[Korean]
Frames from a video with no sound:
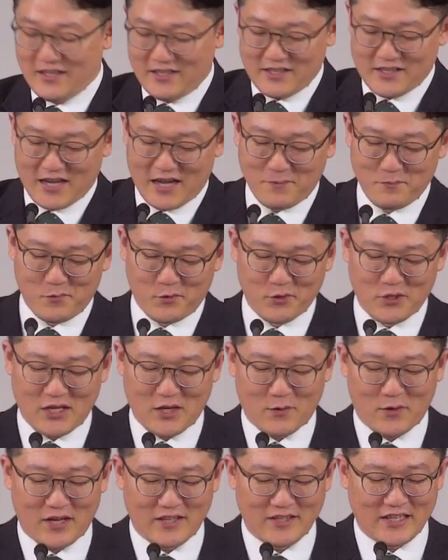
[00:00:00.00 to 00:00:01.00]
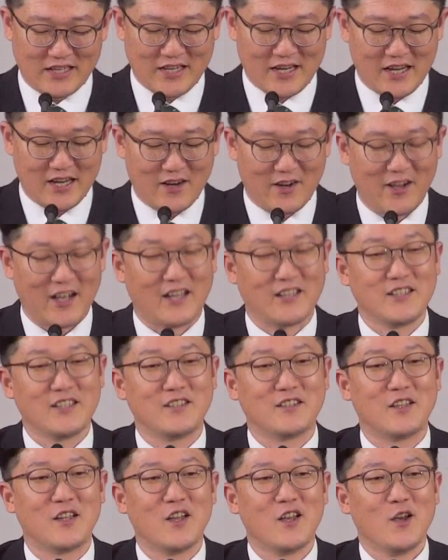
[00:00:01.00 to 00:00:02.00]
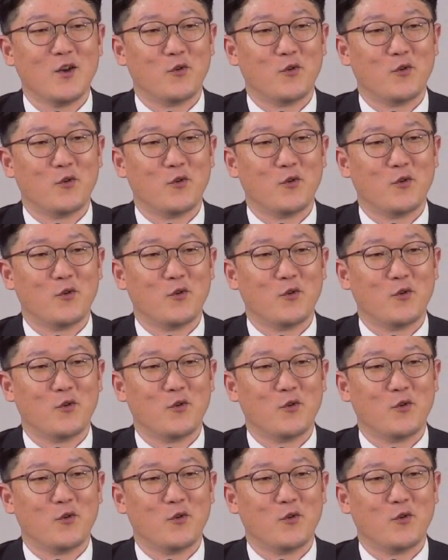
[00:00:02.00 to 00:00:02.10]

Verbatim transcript: 이 캄보디아와 니카라가는